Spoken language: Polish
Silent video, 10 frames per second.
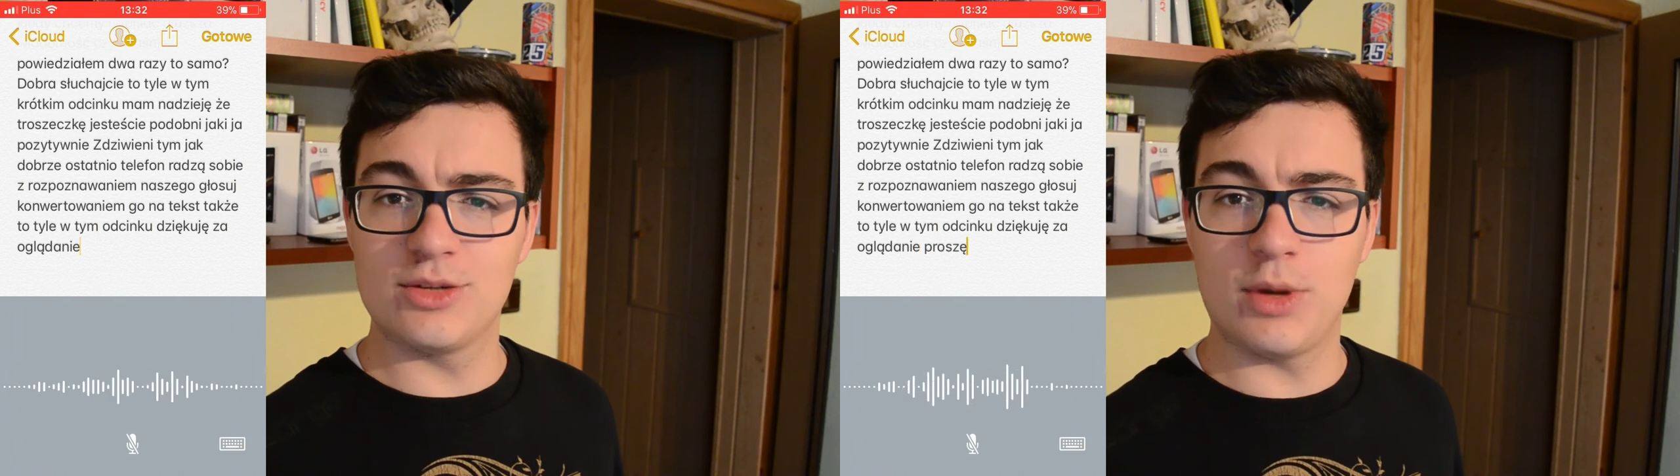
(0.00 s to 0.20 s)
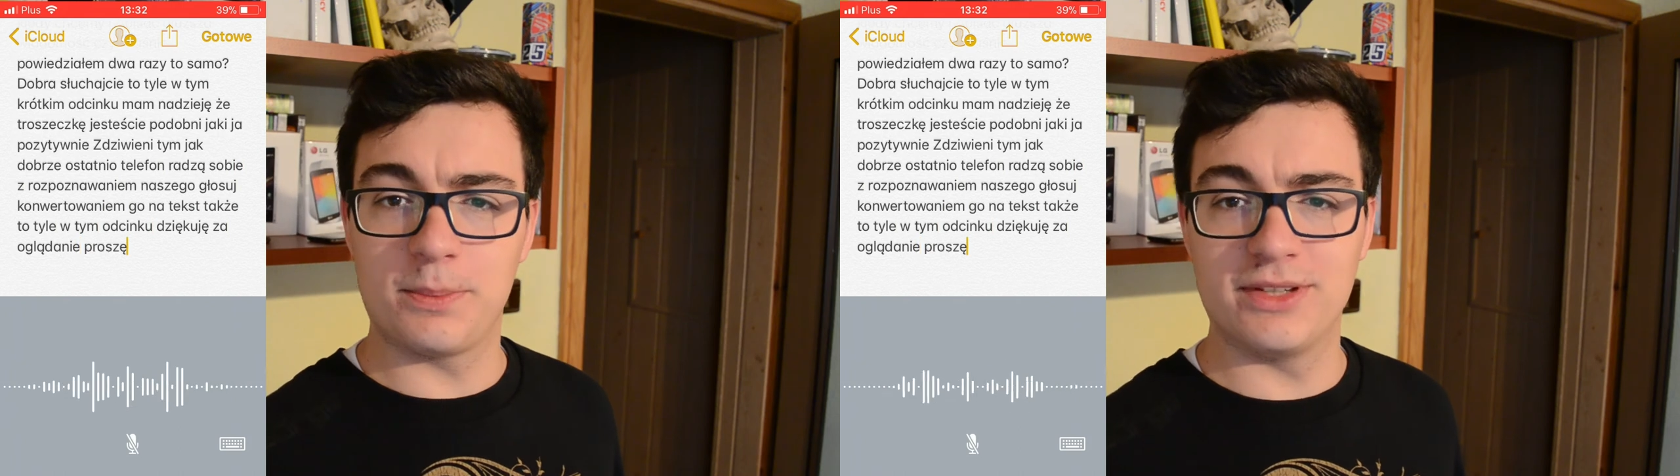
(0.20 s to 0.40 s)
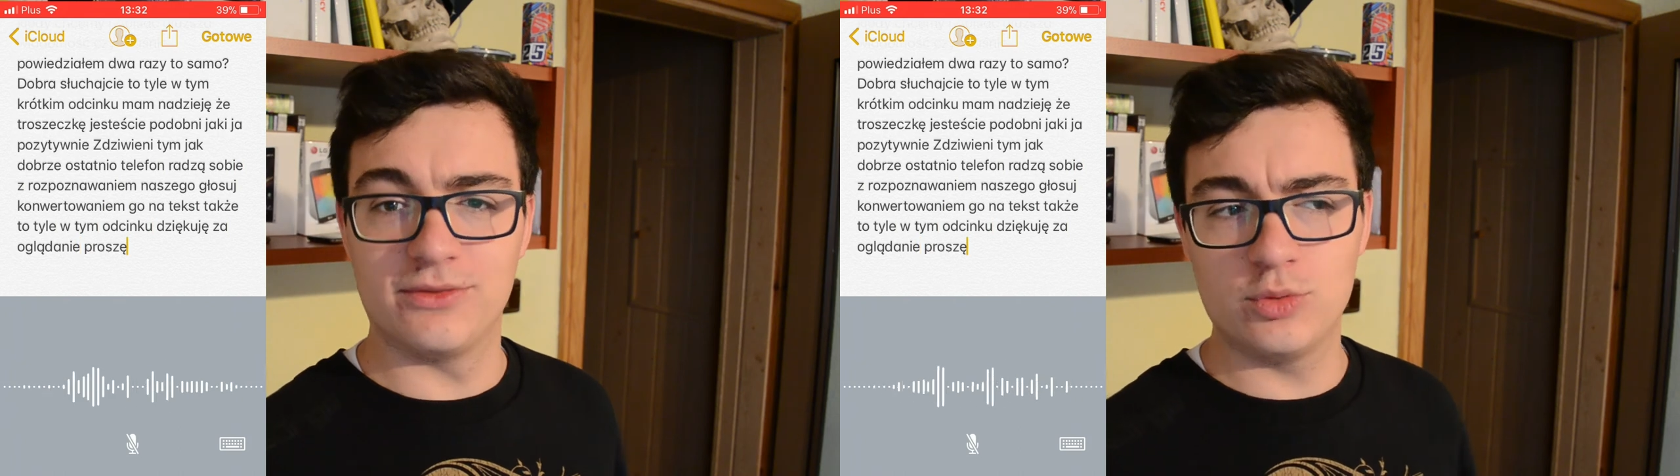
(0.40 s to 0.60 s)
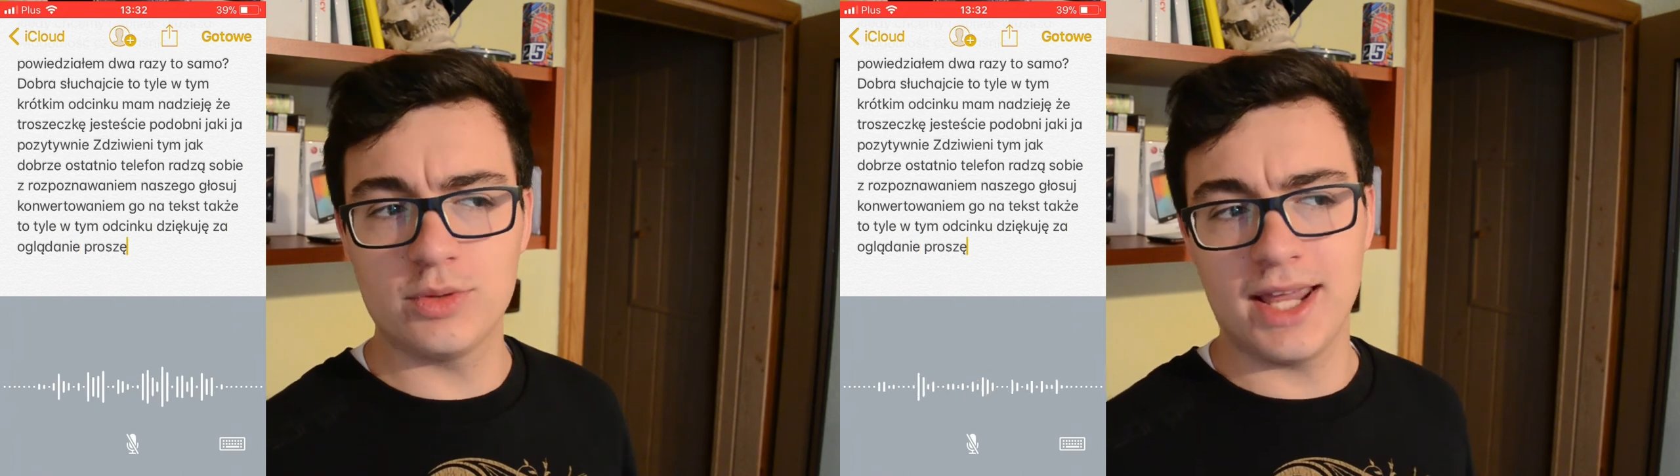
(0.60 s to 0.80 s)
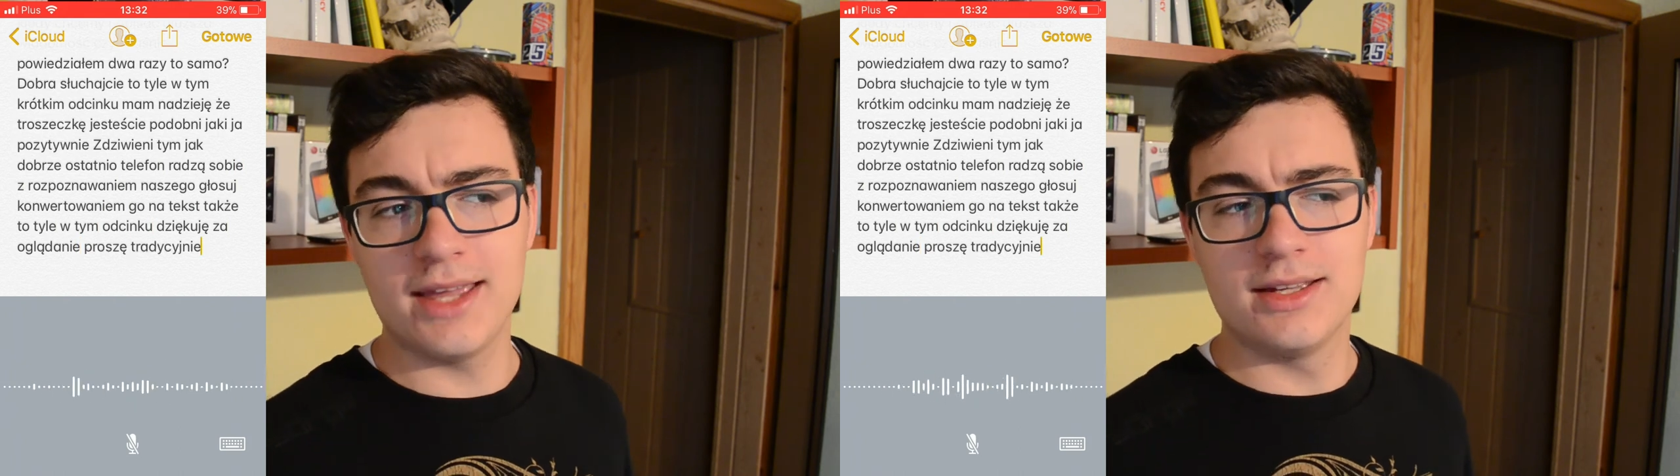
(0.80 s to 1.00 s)
i łapki w
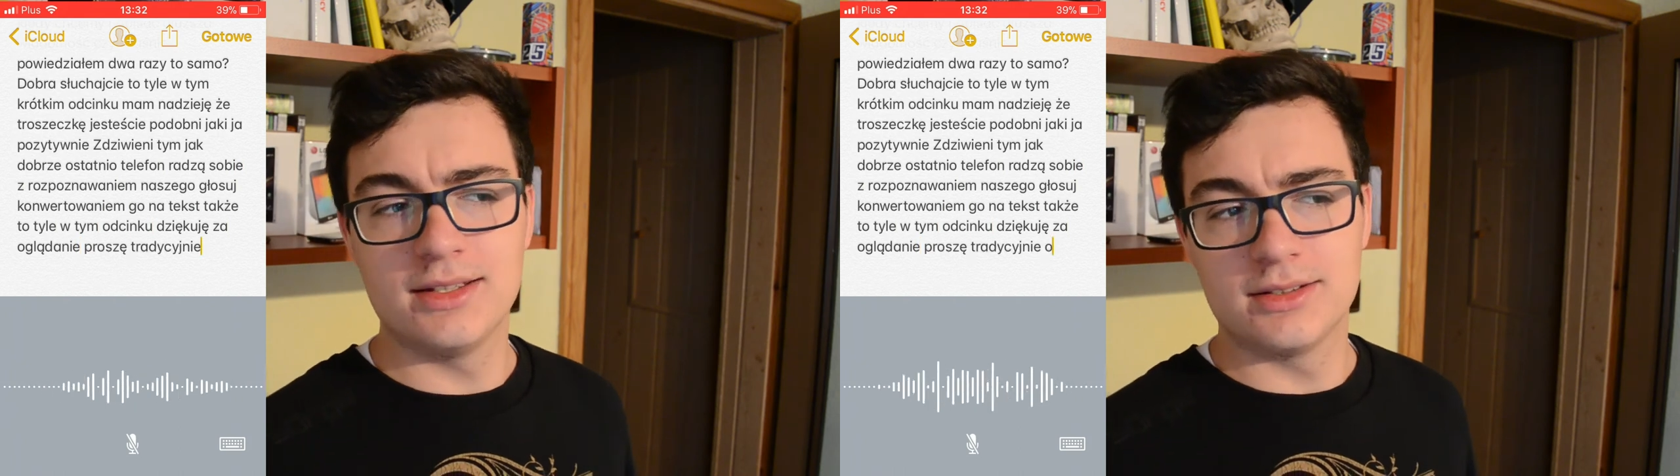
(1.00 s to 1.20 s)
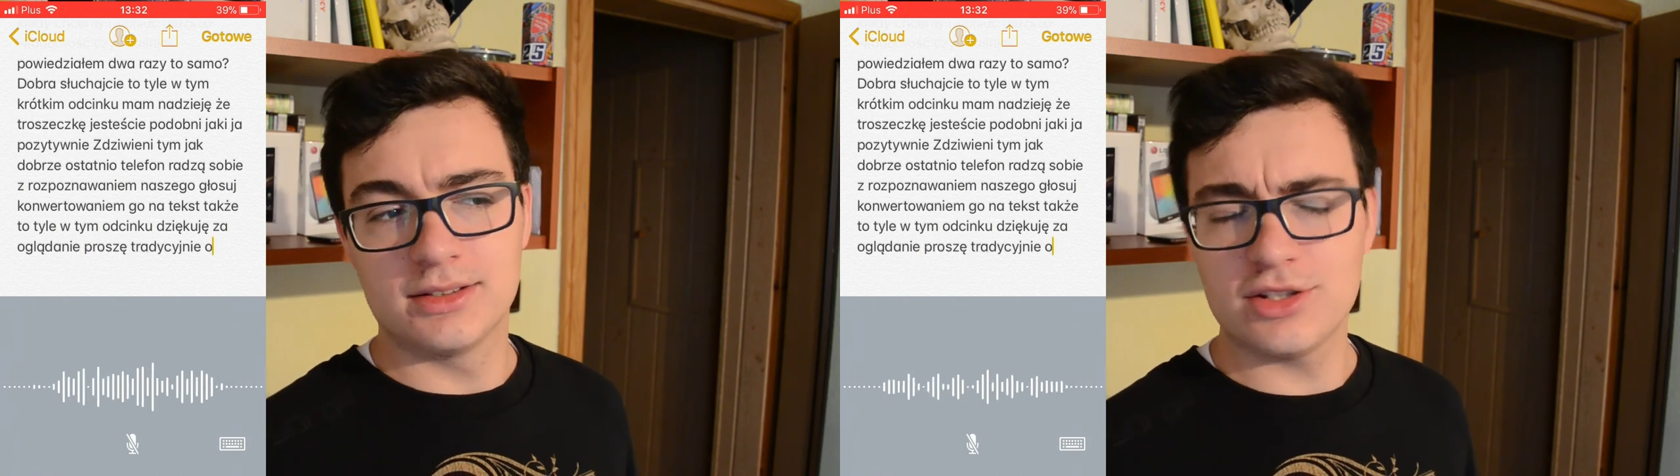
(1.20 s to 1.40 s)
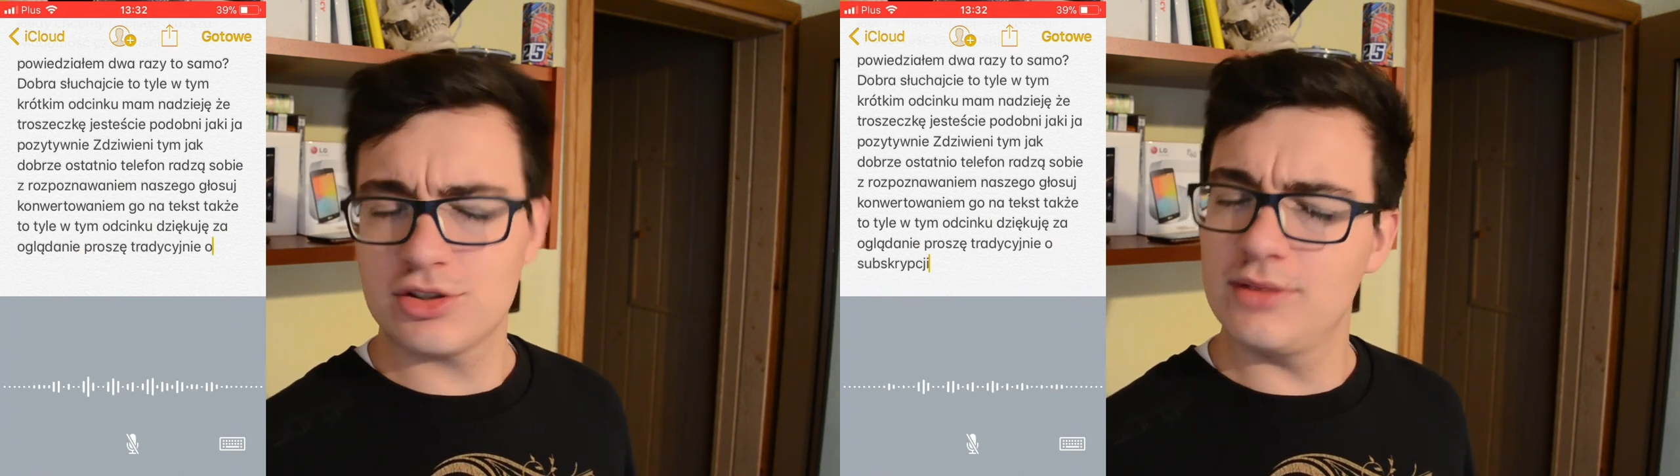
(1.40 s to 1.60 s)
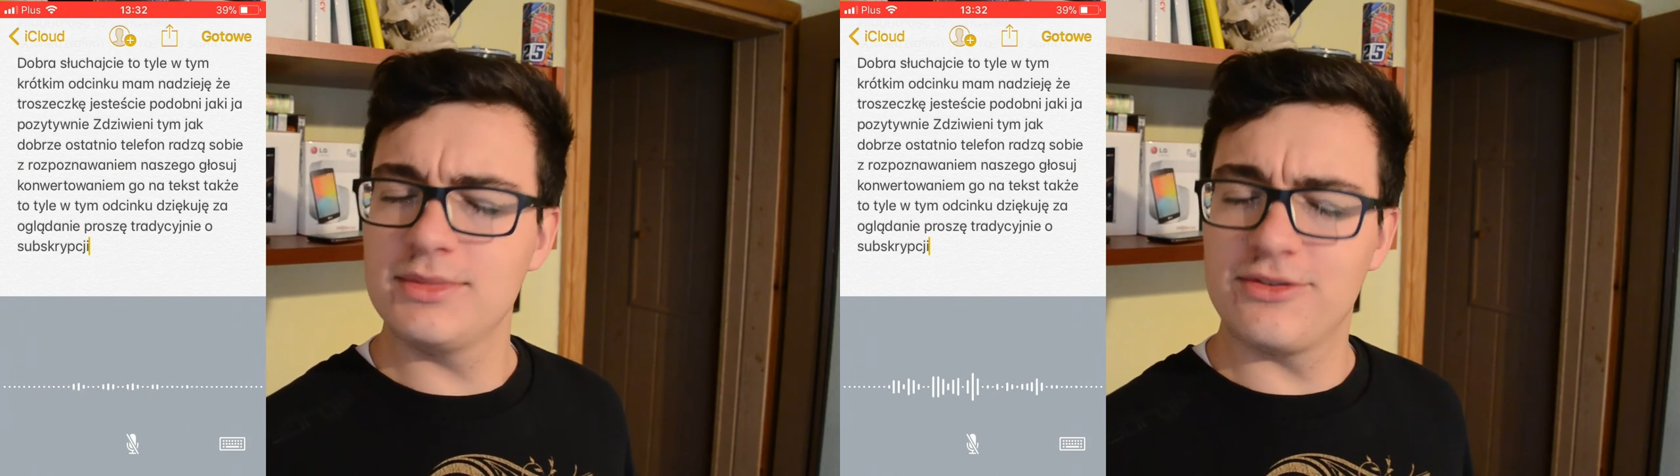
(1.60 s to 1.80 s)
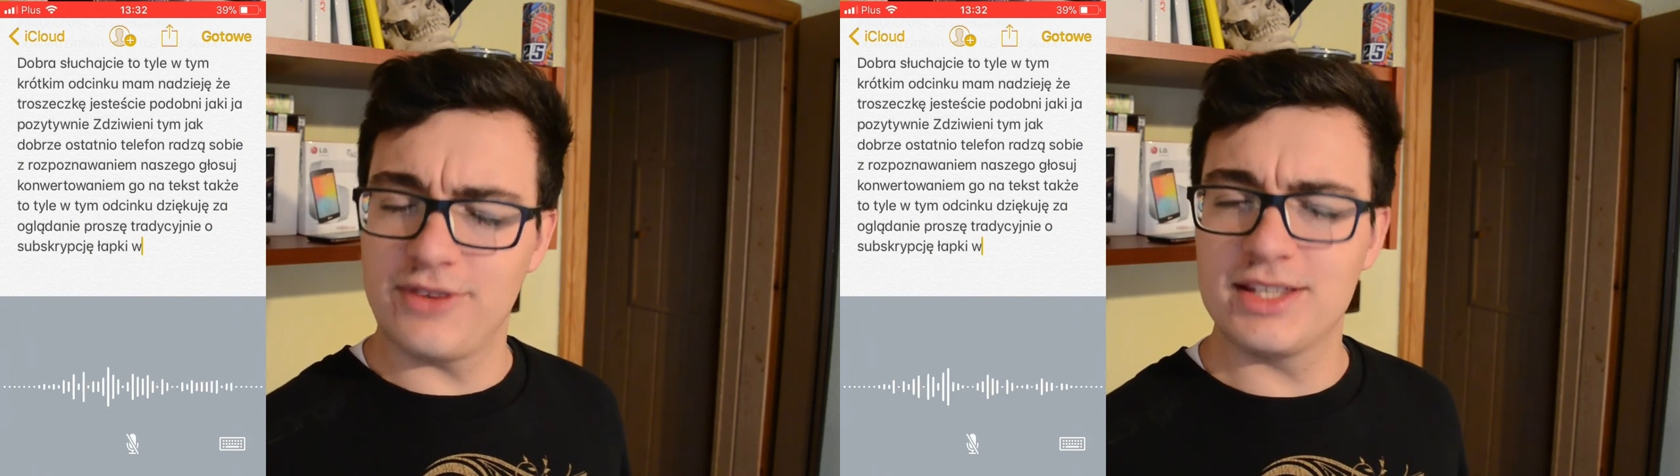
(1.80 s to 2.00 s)
górę, gdyż to
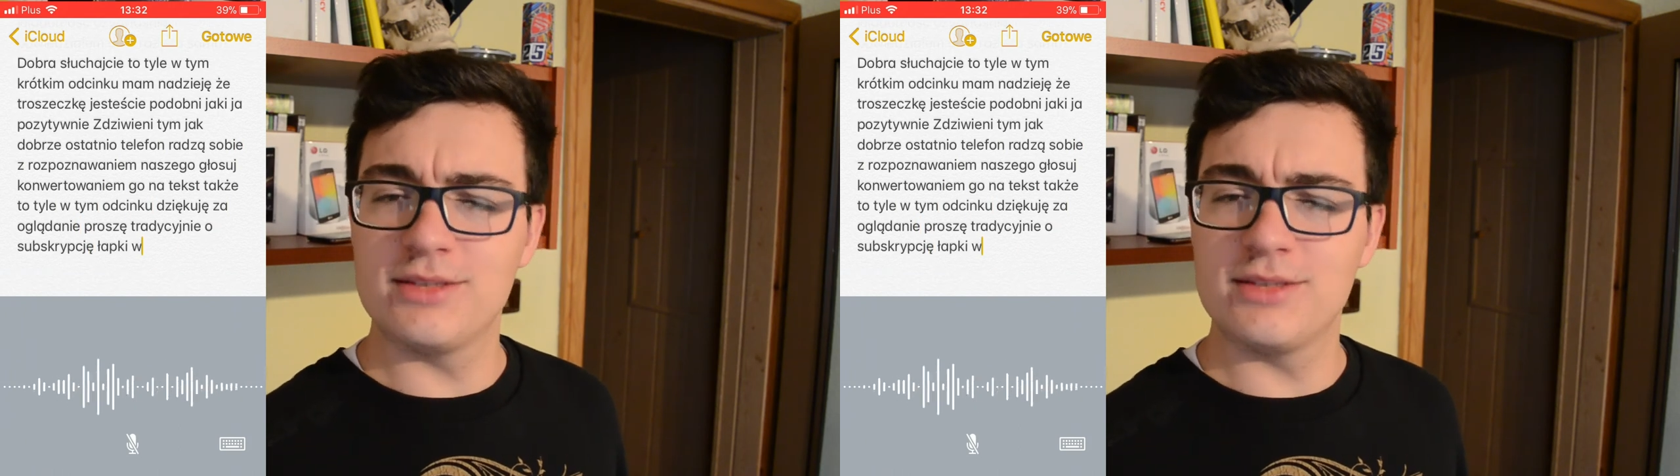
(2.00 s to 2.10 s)
mnie fajnie